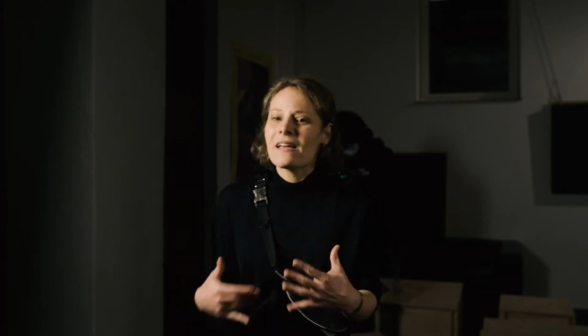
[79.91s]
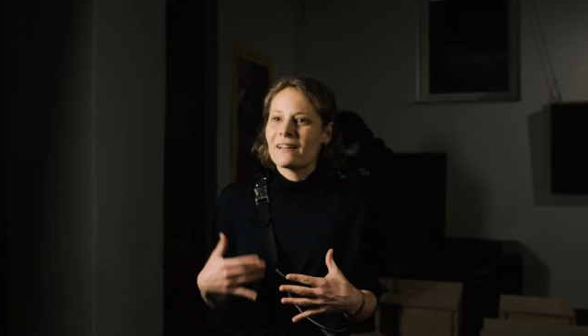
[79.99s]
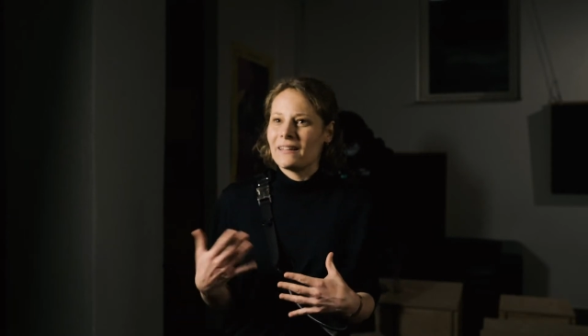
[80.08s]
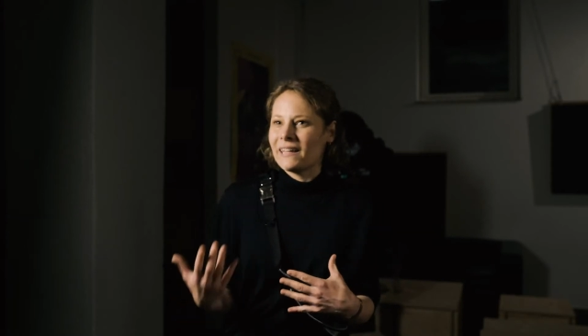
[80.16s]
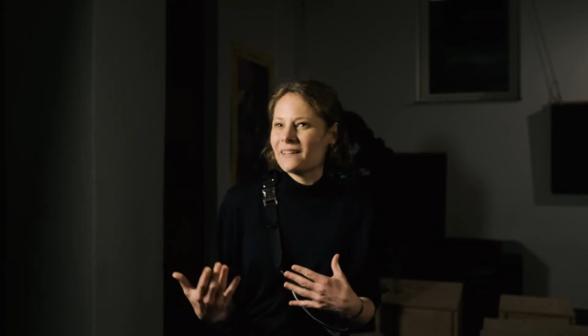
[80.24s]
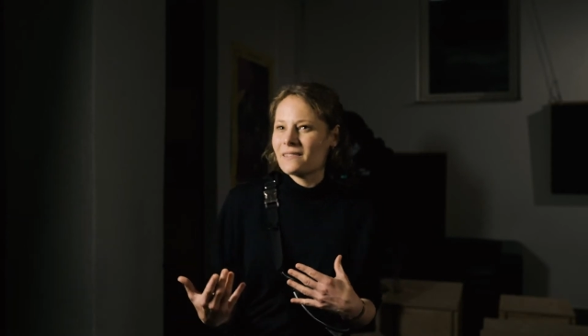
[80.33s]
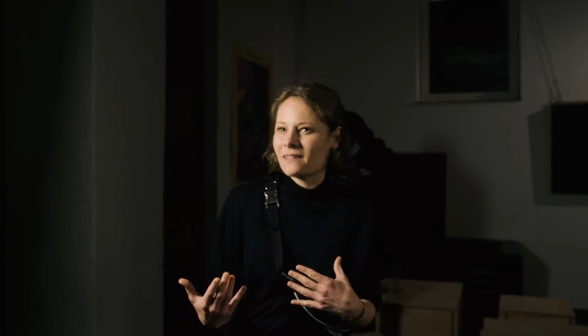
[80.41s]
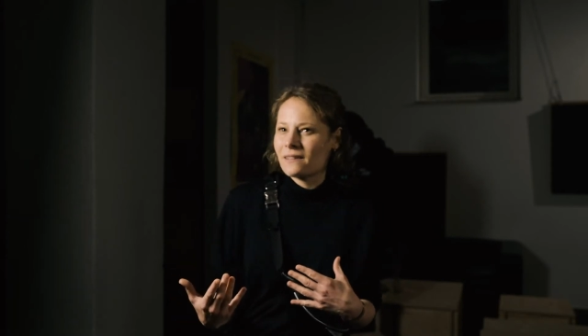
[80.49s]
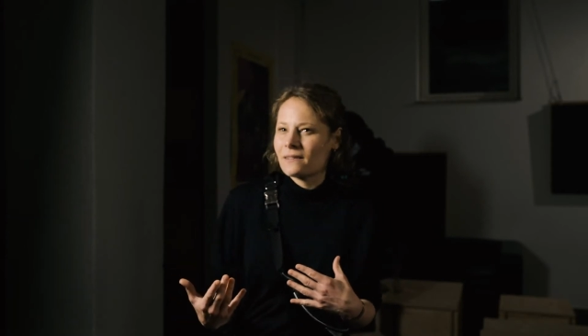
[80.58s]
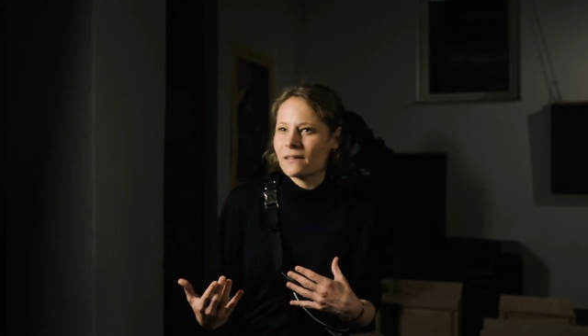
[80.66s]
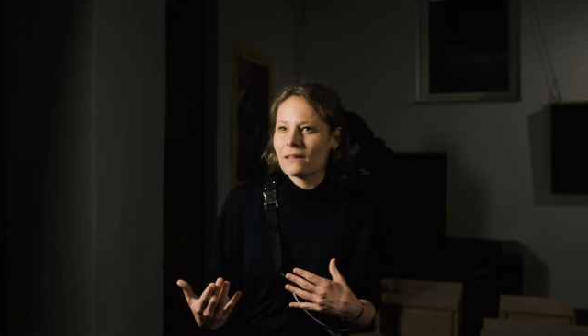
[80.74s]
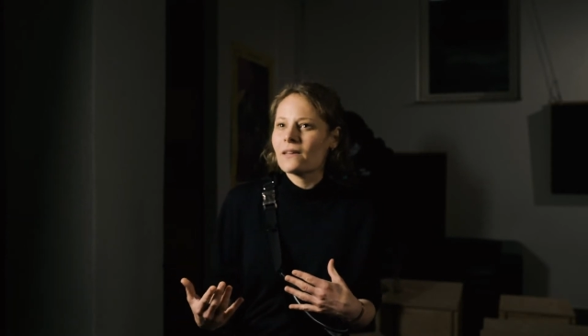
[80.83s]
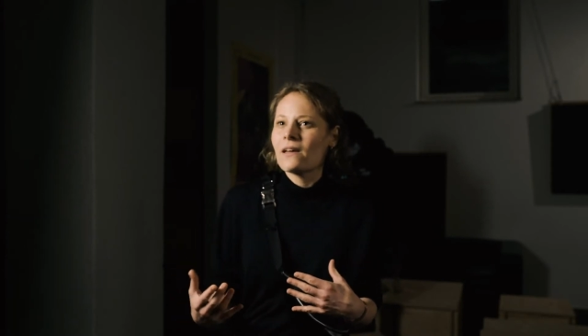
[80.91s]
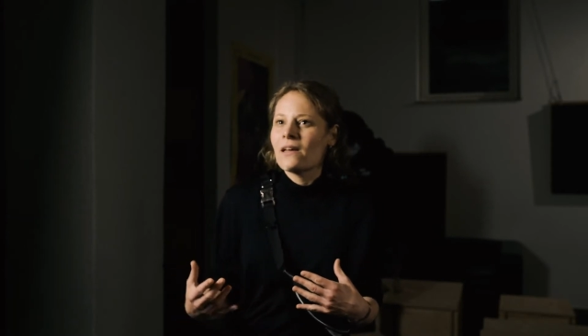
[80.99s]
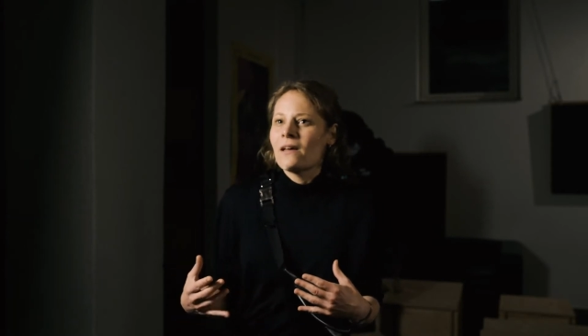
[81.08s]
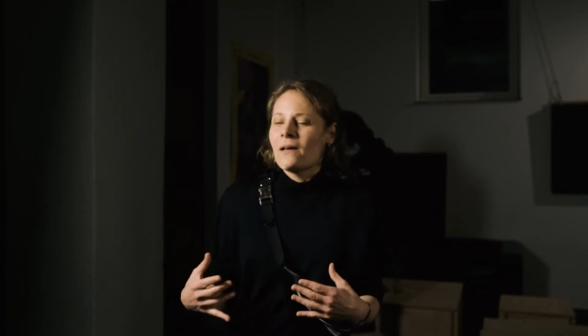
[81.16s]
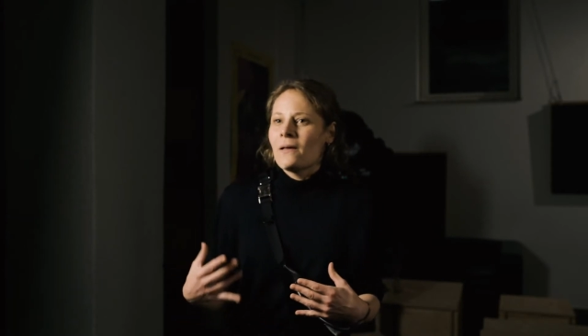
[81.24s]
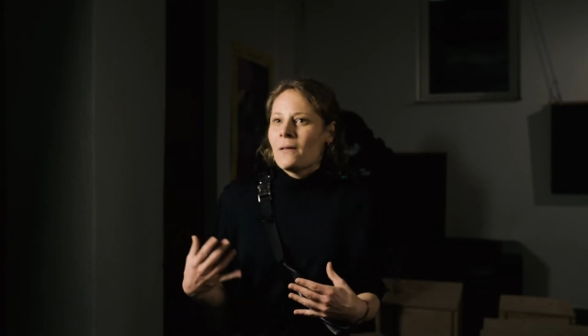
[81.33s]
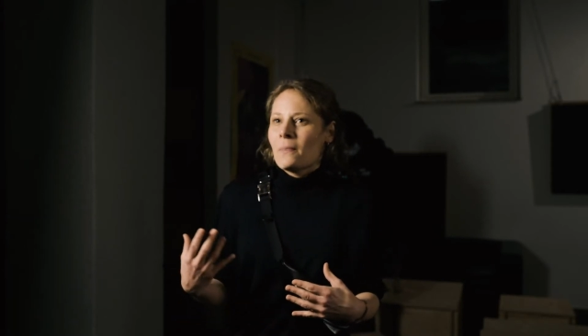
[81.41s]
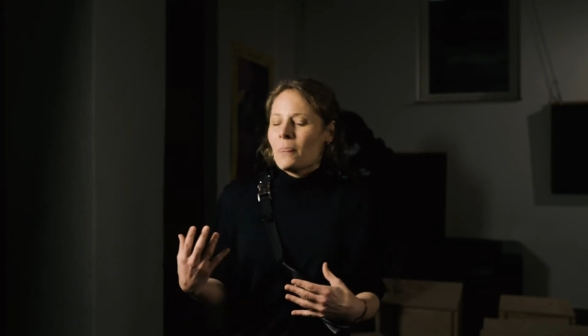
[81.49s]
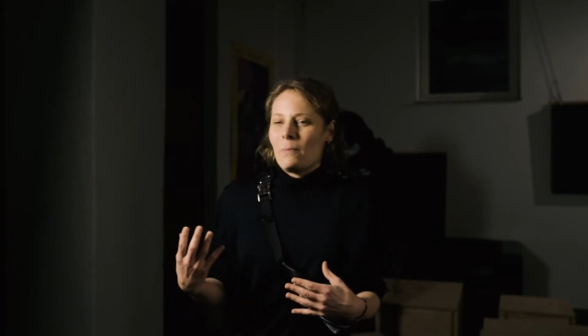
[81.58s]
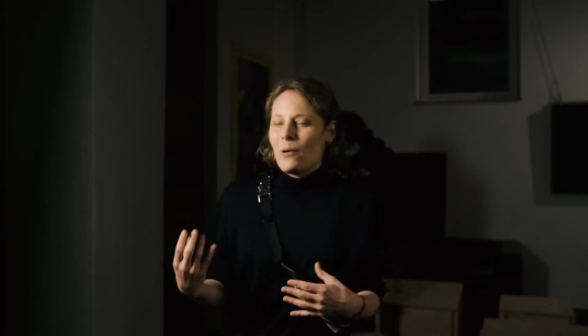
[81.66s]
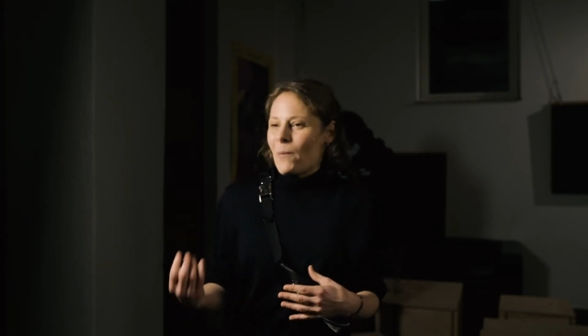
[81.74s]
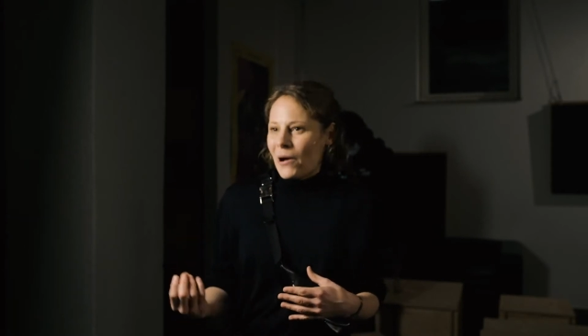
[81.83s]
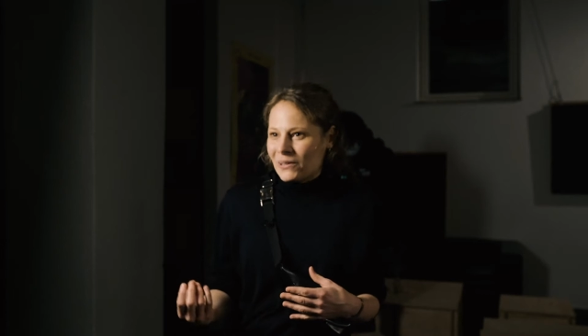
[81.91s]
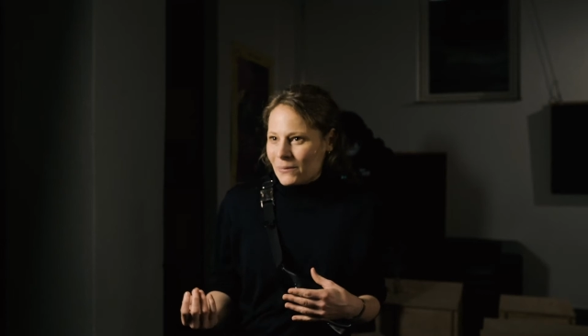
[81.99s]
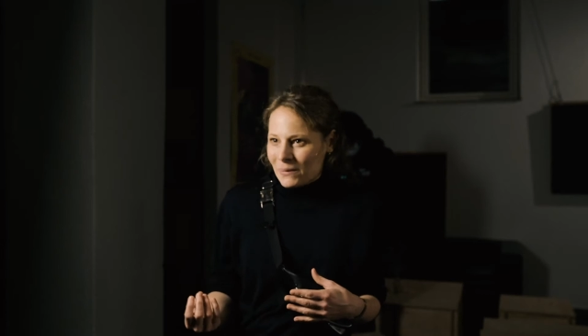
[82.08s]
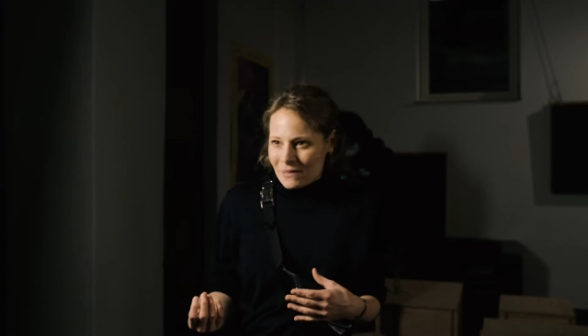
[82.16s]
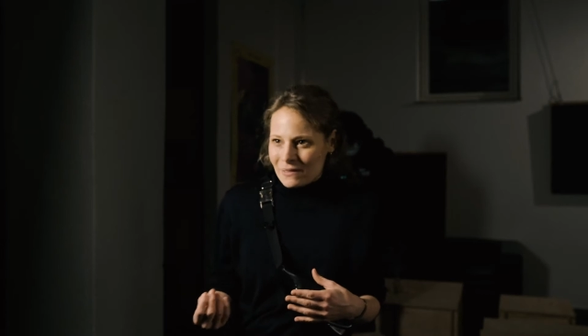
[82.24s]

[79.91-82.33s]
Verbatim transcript: Gleichzeitig beobachten wir